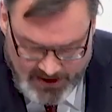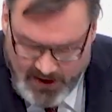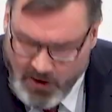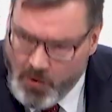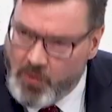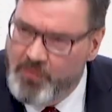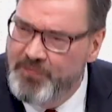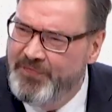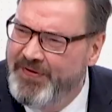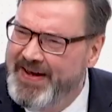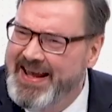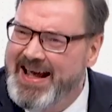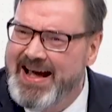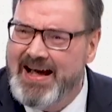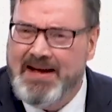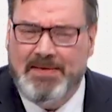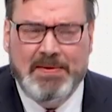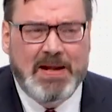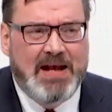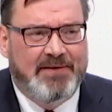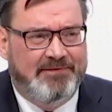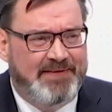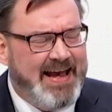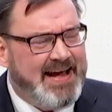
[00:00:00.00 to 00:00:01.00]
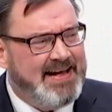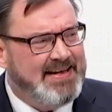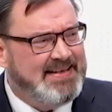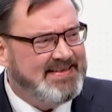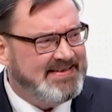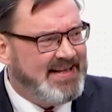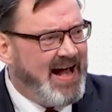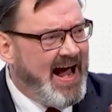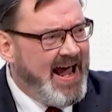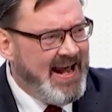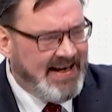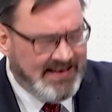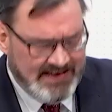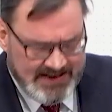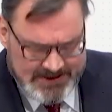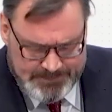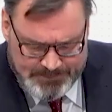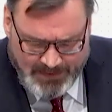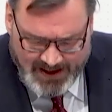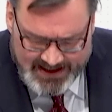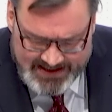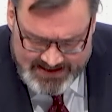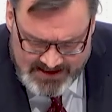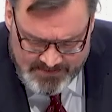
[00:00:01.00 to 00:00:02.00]
Und wer, wer ist eigentlich
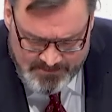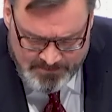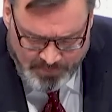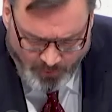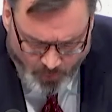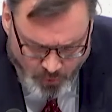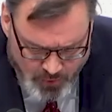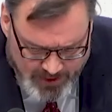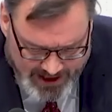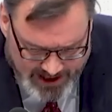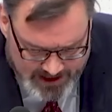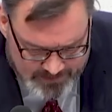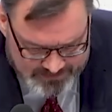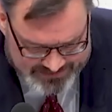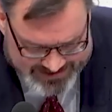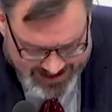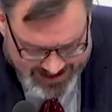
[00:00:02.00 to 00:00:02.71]
bei Ihnen Bruder im